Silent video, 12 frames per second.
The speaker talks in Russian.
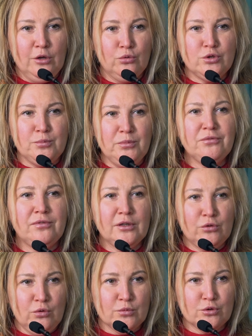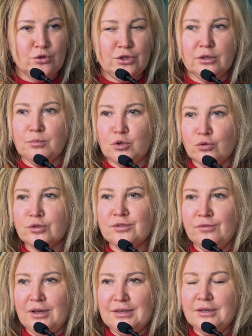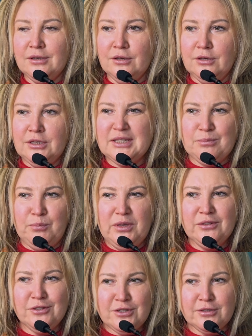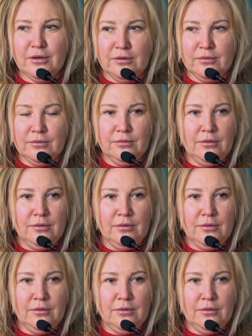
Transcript: То есть миф о том, что человек пришел с войны и спился,